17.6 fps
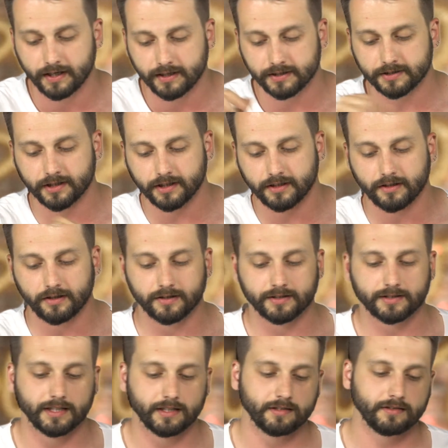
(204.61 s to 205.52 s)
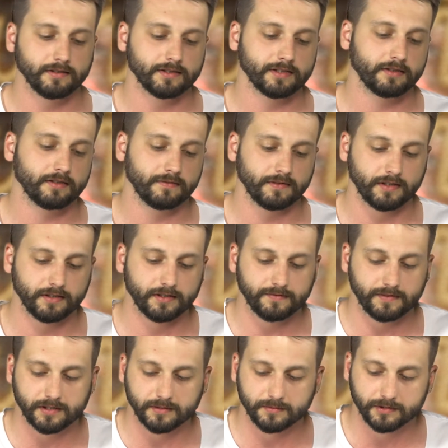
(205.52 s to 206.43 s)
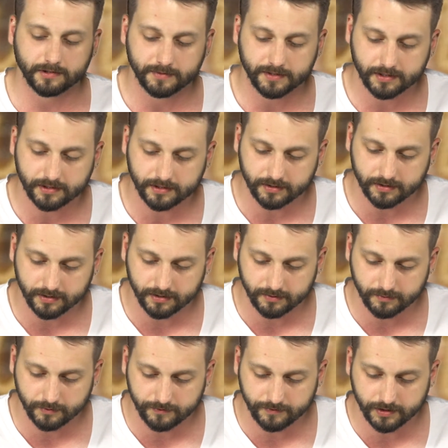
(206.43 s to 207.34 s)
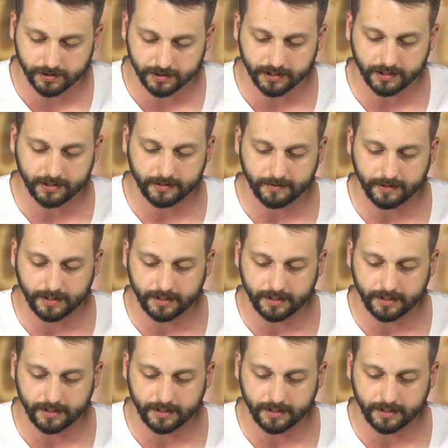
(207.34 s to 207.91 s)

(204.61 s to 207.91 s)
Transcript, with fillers: z czego ostatnio zadowolony wiceburmistrz mówi, że